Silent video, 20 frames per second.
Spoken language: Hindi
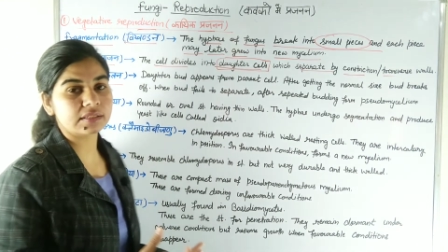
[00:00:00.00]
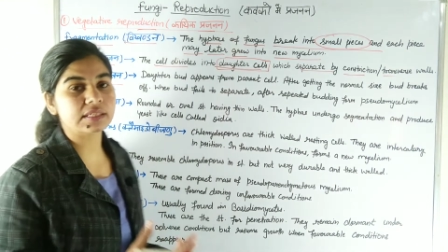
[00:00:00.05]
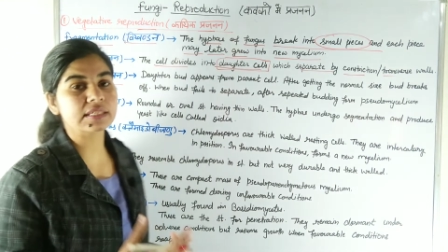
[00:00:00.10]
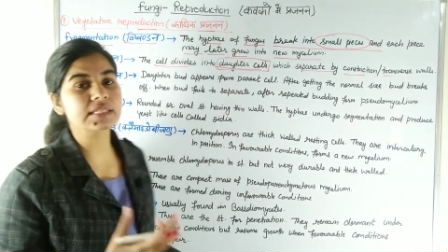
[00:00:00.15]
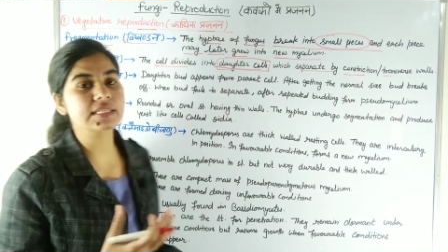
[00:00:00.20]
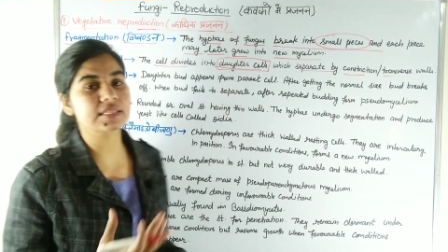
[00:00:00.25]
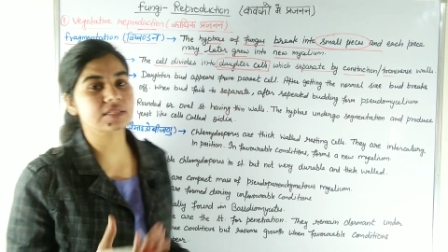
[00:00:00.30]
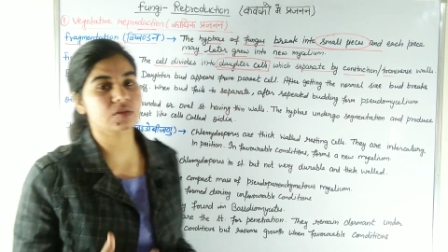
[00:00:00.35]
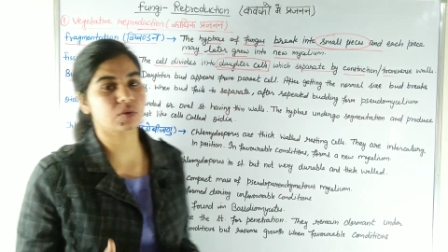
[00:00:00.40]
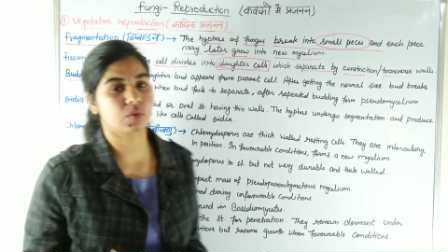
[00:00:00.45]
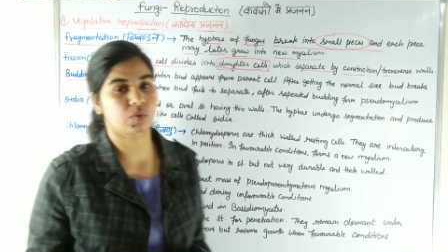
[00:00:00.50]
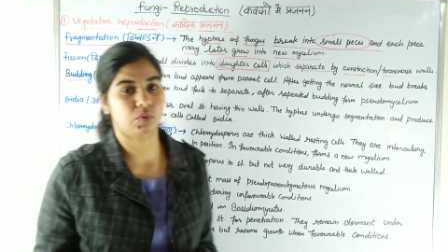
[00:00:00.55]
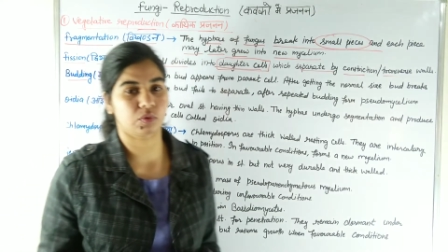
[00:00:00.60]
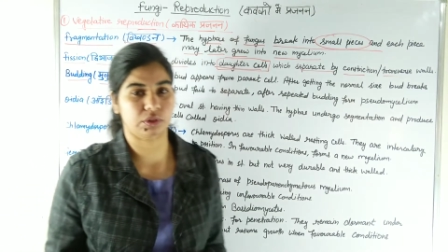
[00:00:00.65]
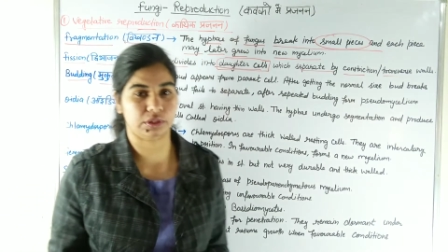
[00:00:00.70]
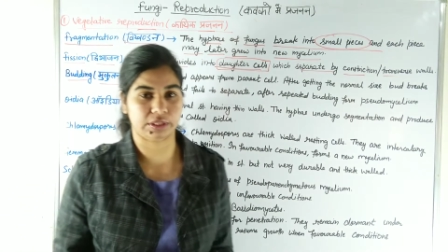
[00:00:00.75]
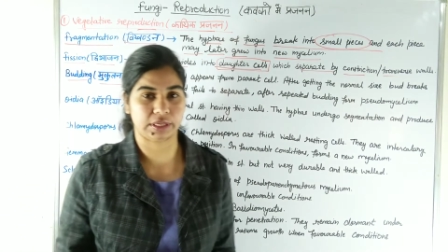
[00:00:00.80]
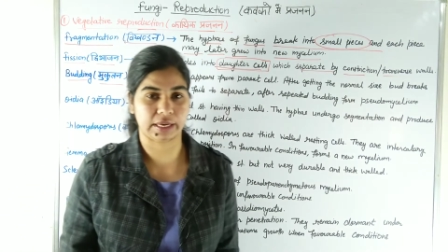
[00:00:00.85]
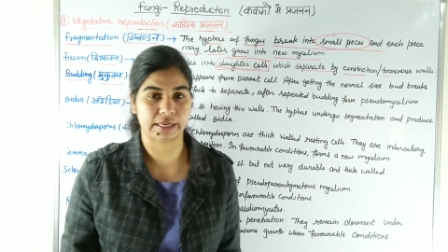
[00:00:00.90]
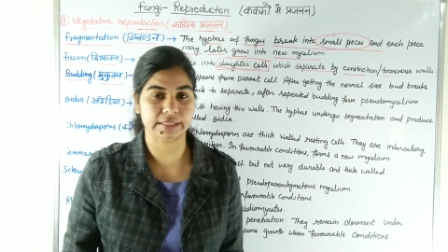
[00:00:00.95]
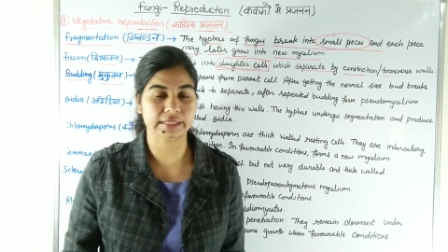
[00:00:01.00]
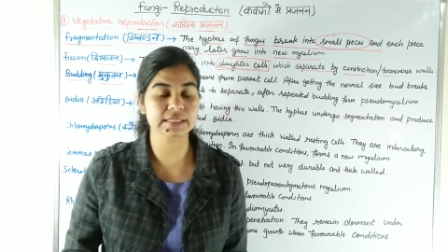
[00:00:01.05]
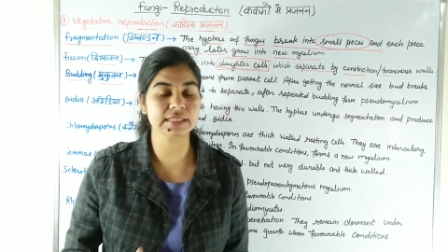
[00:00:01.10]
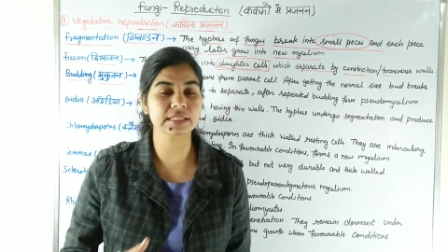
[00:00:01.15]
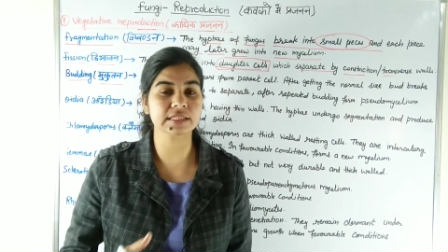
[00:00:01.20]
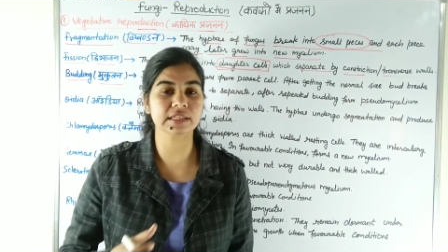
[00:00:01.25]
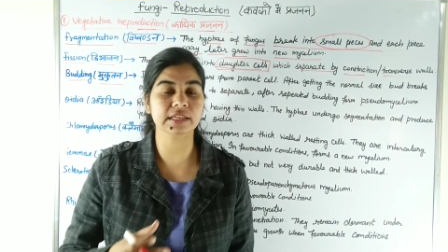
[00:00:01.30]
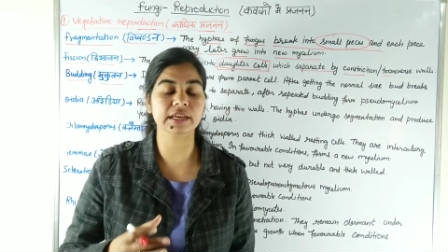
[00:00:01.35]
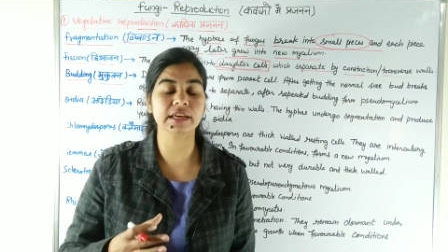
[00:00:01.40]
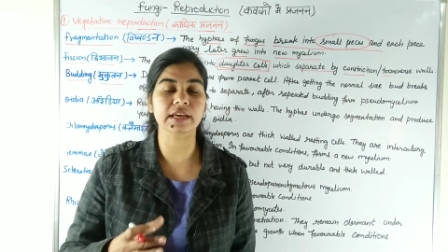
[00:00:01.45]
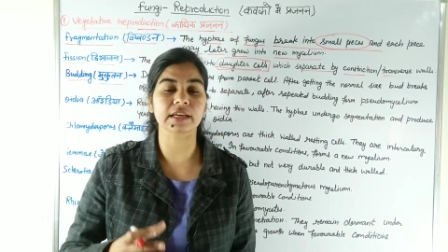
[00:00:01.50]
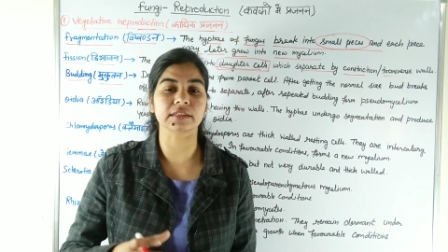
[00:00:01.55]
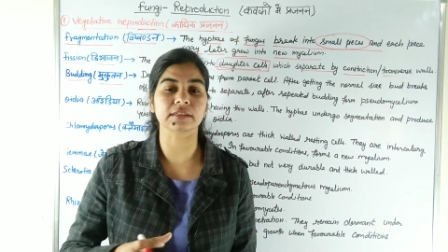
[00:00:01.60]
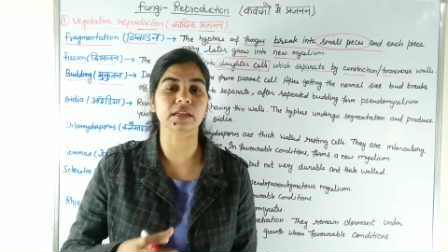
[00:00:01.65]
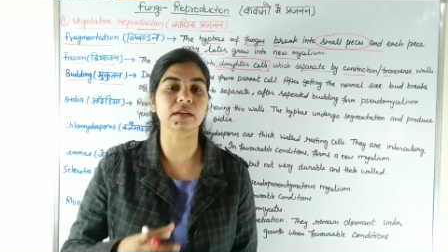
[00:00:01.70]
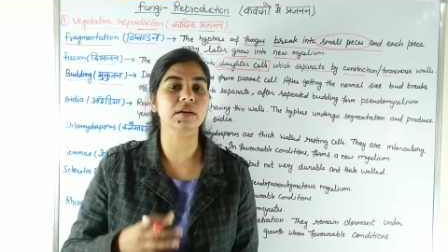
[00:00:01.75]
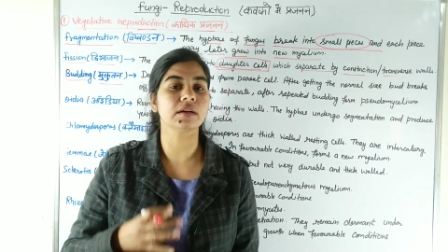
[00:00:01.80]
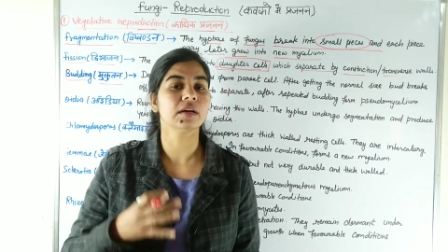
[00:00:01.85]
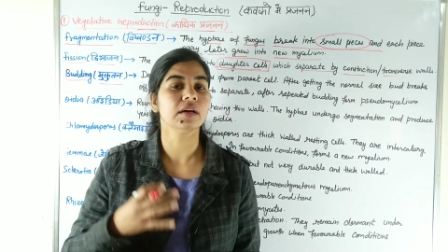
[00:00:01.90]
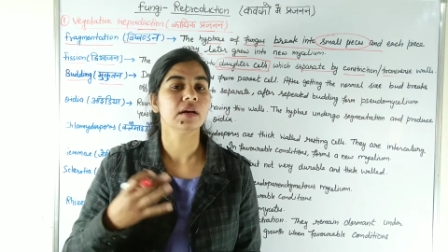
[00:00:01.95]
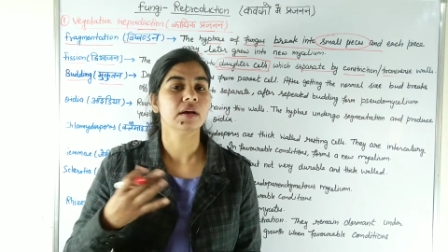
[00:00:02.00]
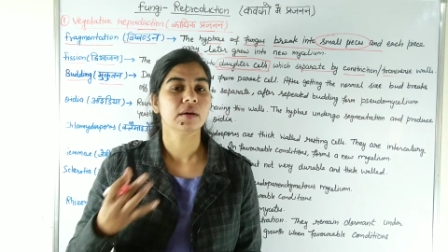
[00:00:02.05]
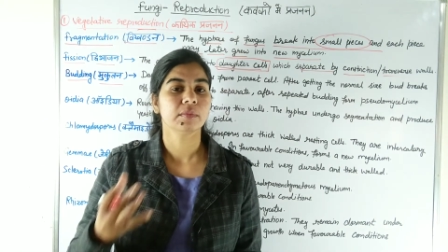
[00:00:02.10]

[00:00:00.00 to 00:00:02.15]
यिस्ट होती है यिस्ट के अंदर